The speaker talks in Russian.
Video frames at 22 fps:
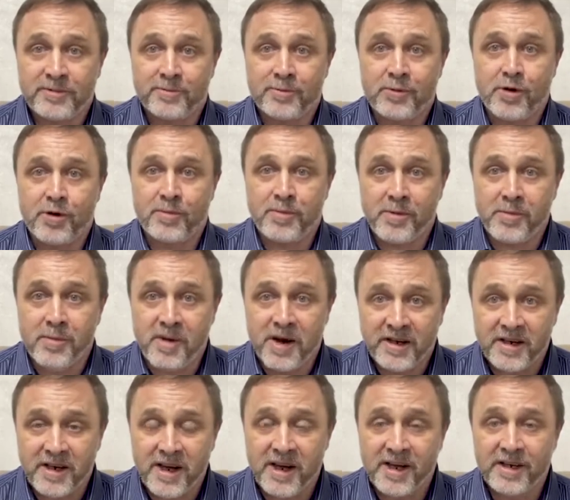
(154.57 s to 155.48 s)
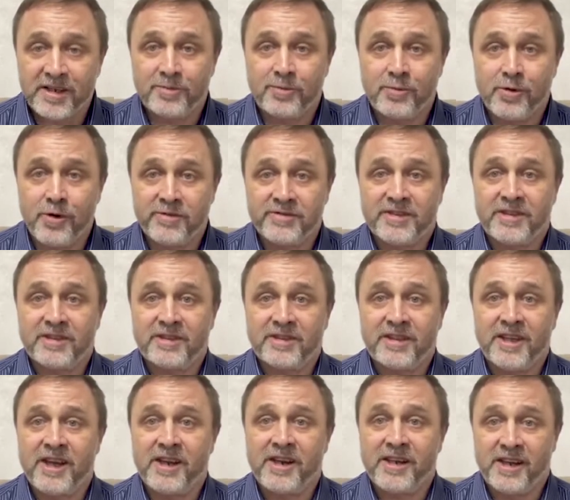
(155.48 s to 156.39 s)
Бог помогает, Бог
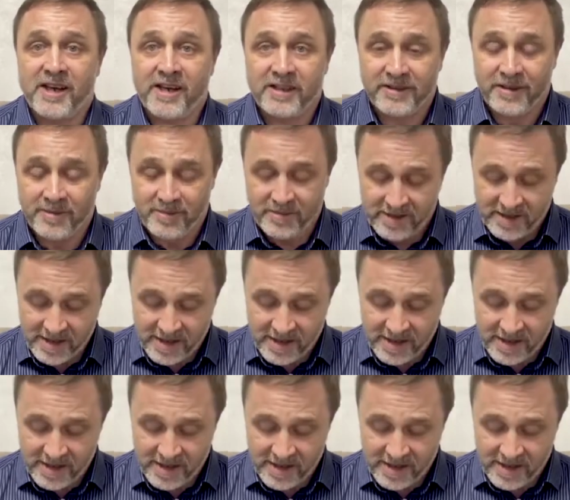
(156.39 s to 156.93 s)
всегда рядом.